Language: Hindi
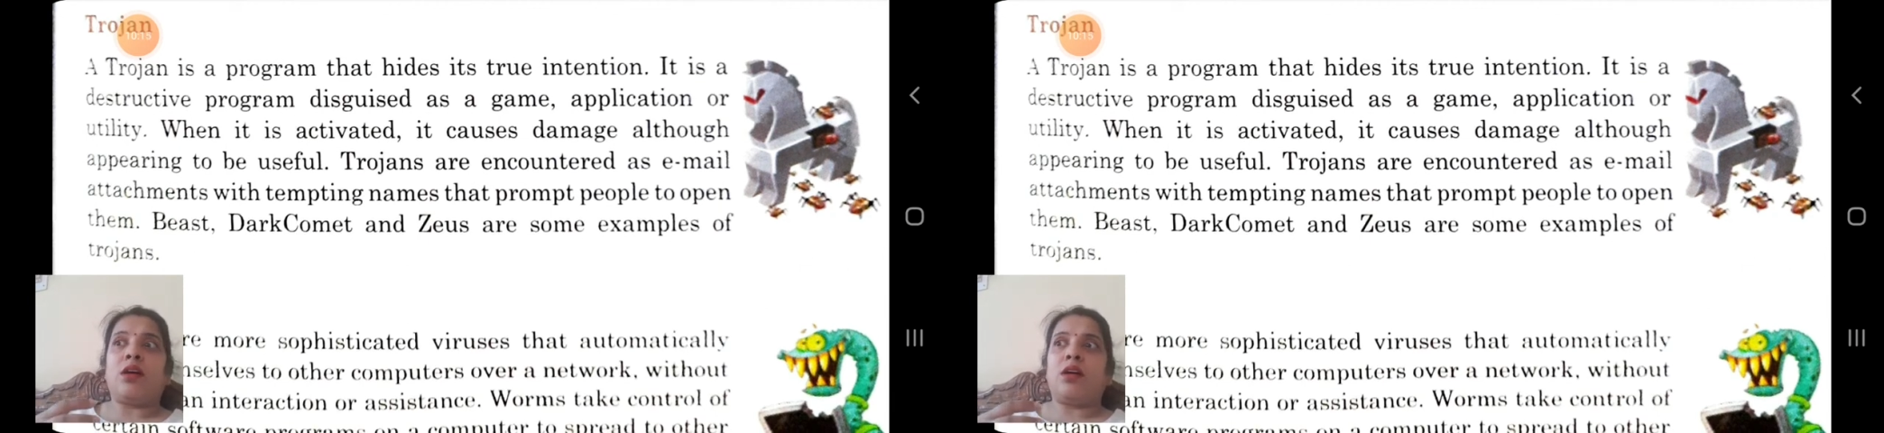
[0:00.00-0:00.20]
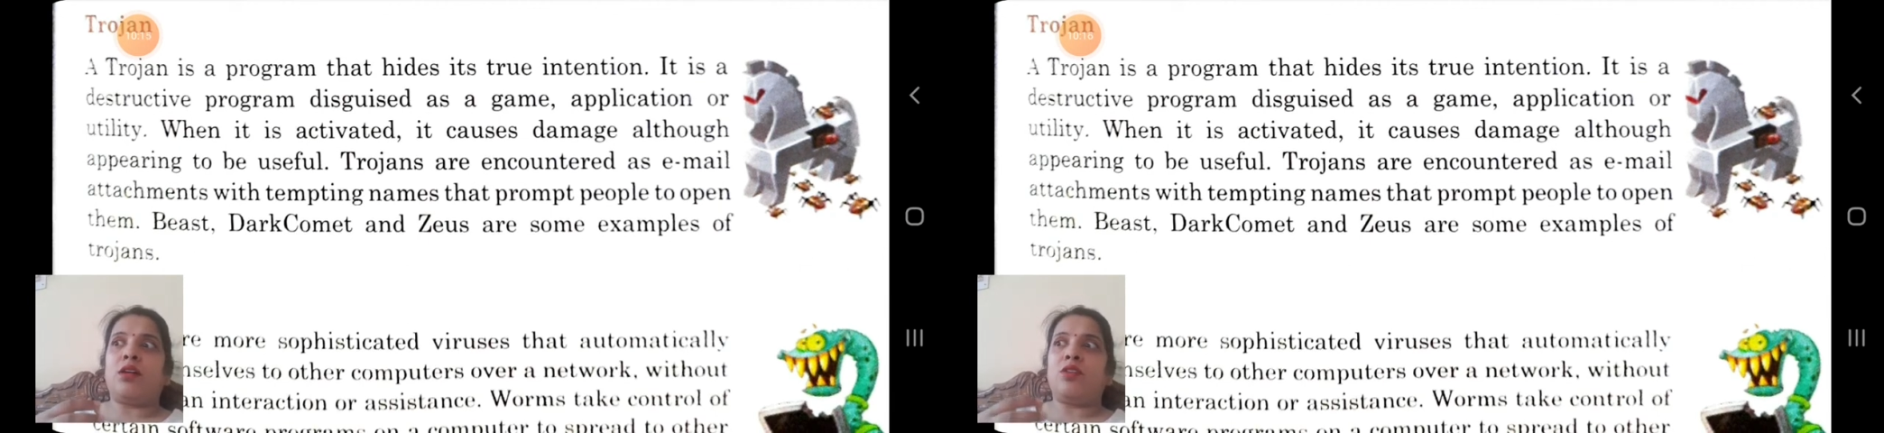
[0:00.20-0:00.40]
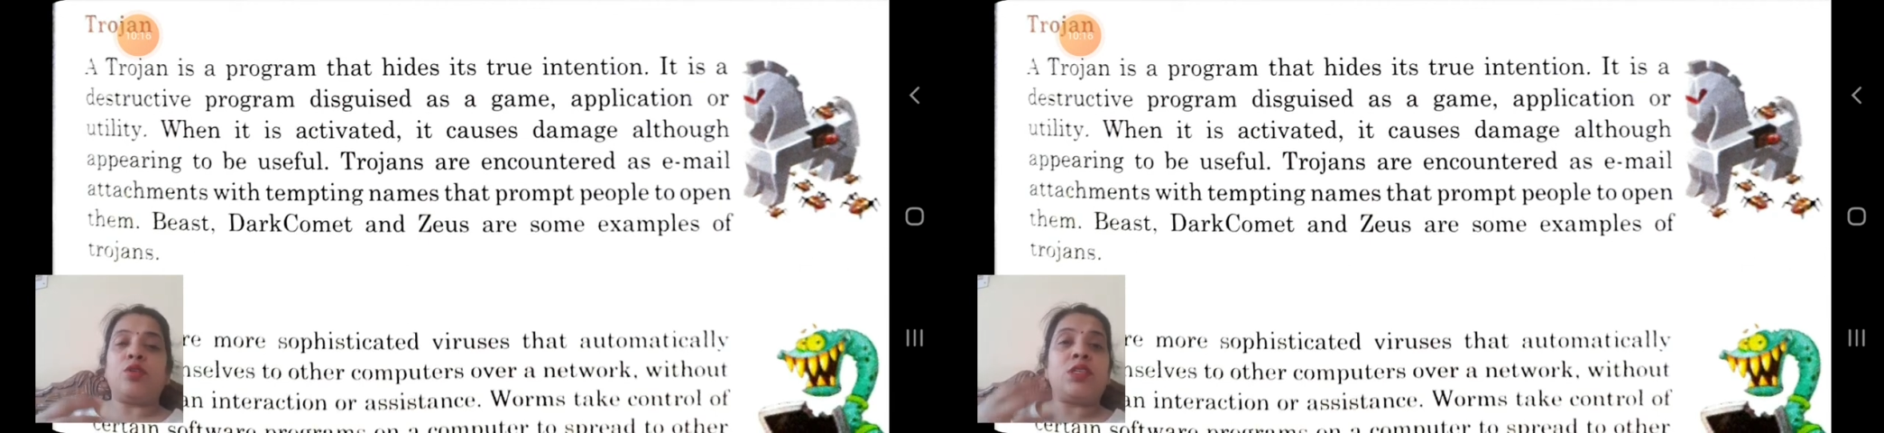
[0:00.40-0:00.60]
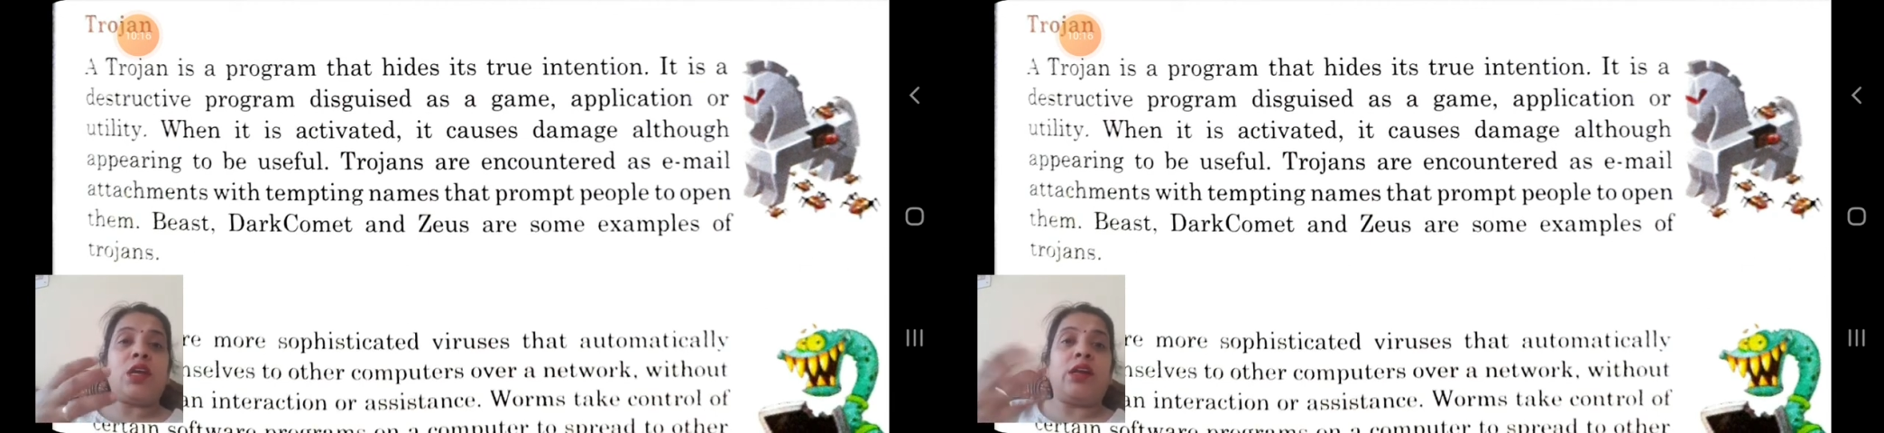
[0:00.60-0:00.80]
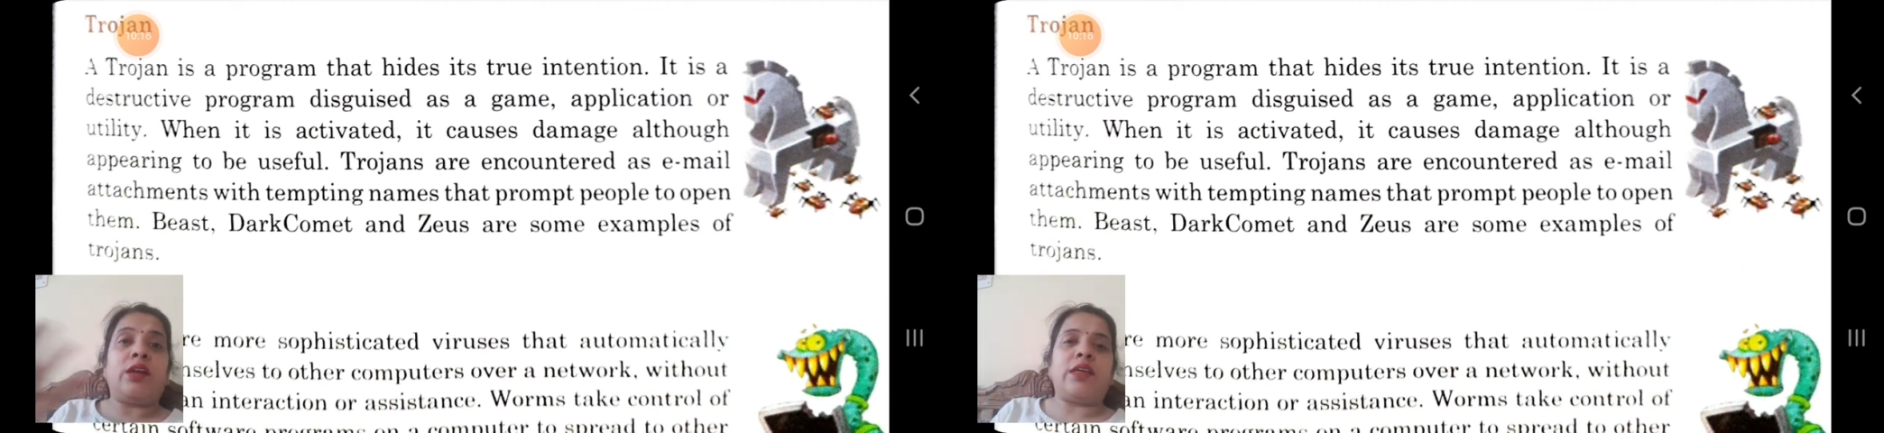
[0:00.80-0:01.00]
जो
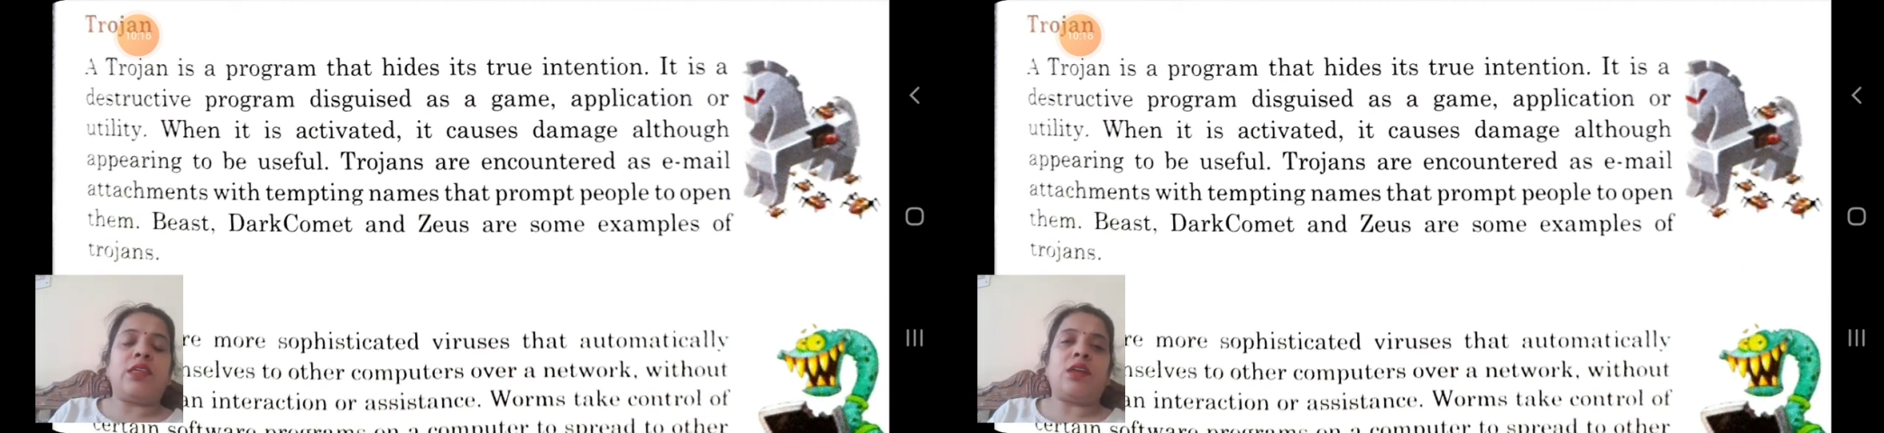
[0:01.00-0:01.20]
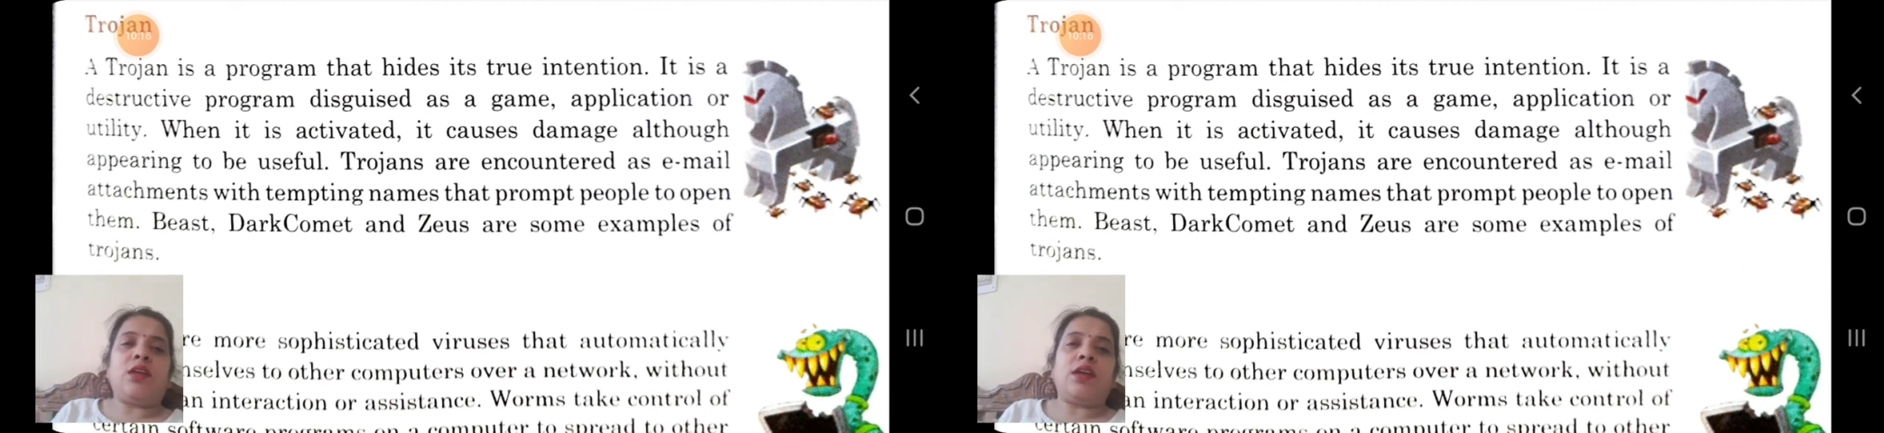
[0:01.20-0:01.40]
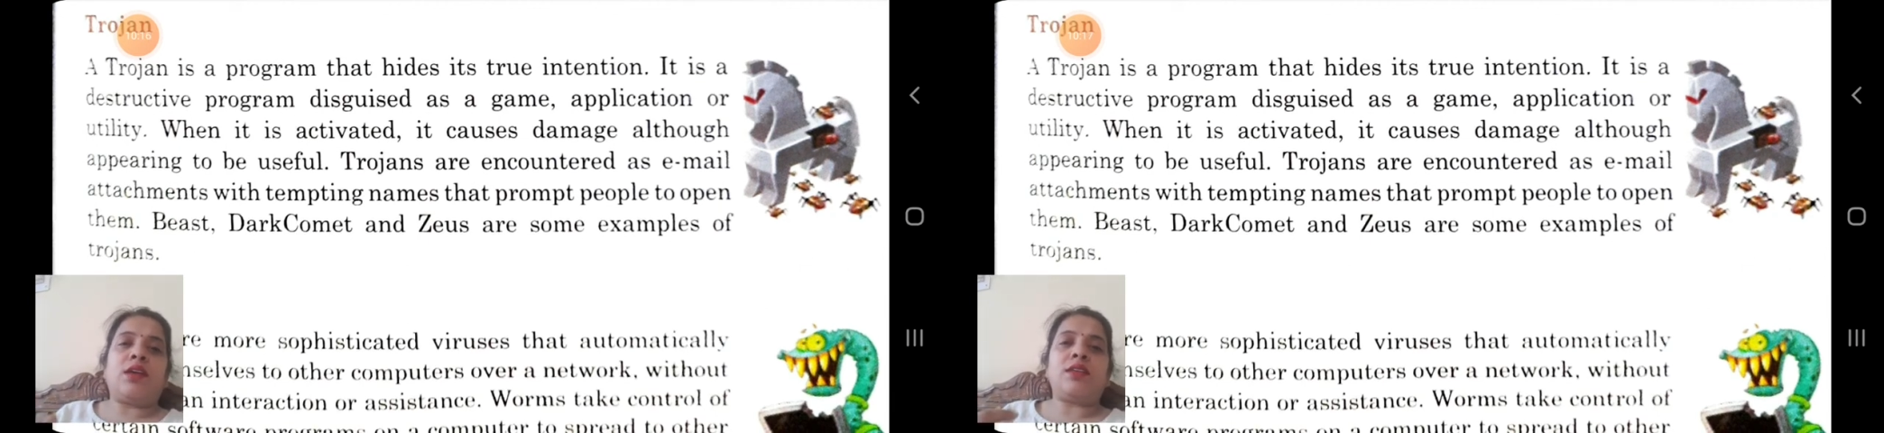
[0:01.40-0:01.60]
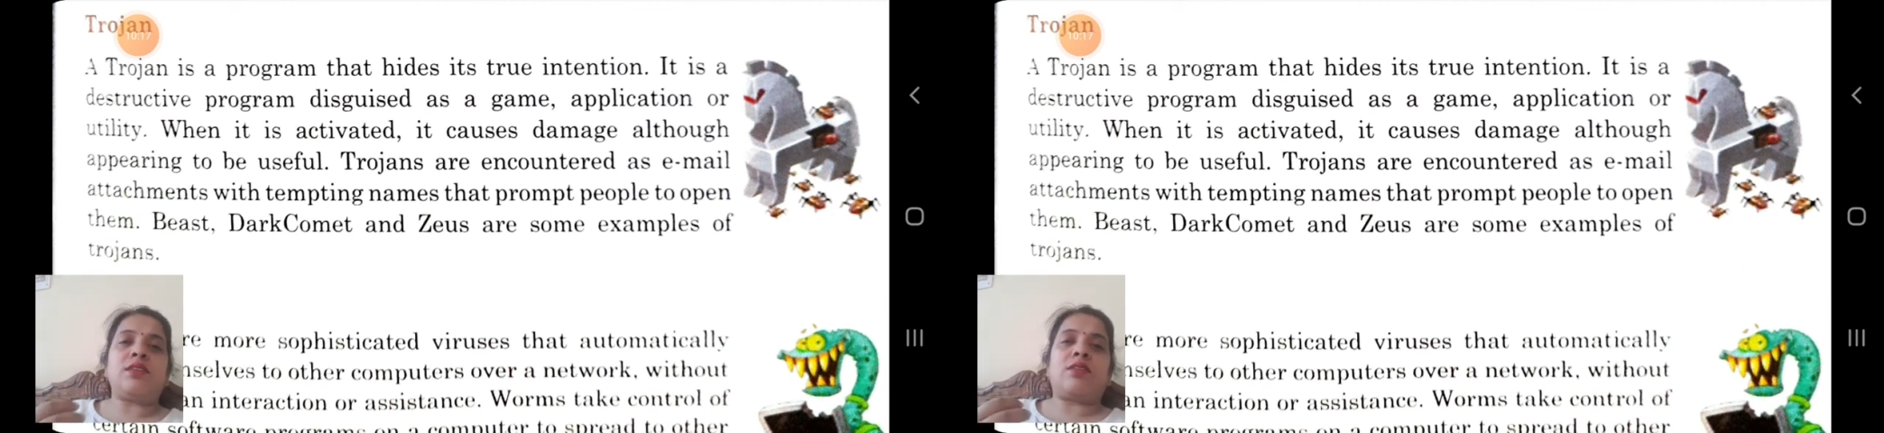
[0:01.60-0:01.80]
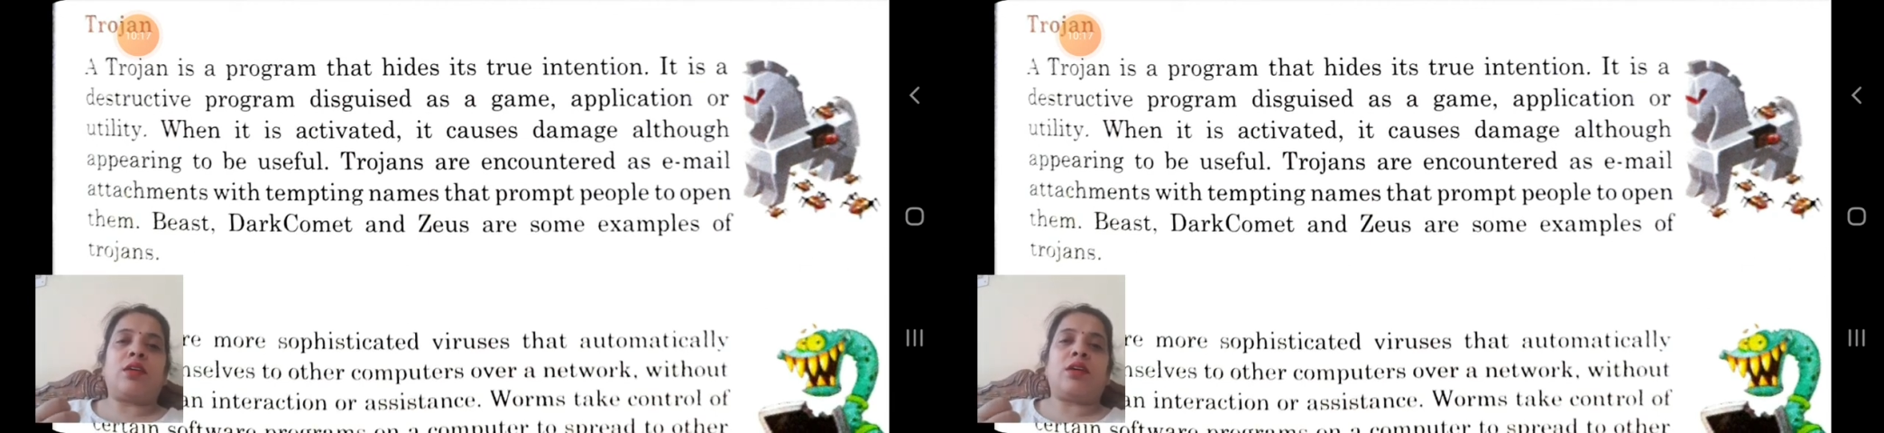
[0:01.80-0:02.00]
इसकी इंटेंशन है ये किस